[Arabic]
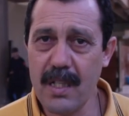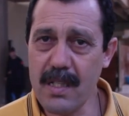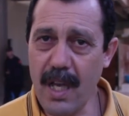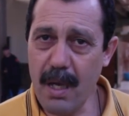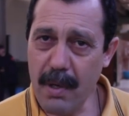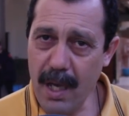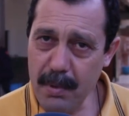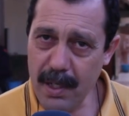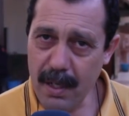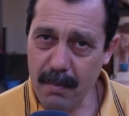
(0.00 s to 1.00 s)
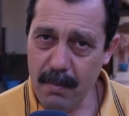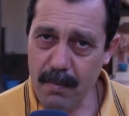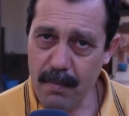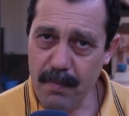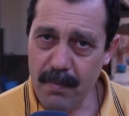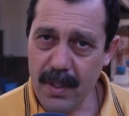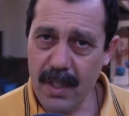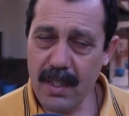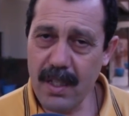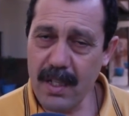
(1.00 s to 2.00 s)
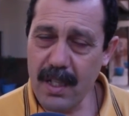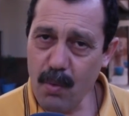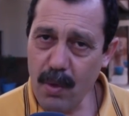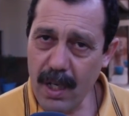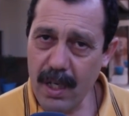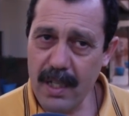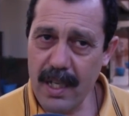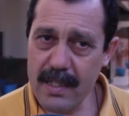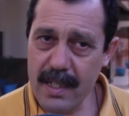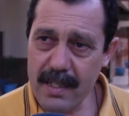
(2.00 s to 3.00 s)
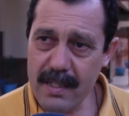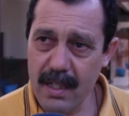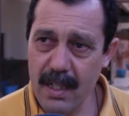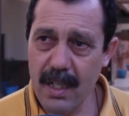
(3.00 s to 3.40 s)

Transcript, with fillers: سحابة عابرة إذا هذا هو الأساس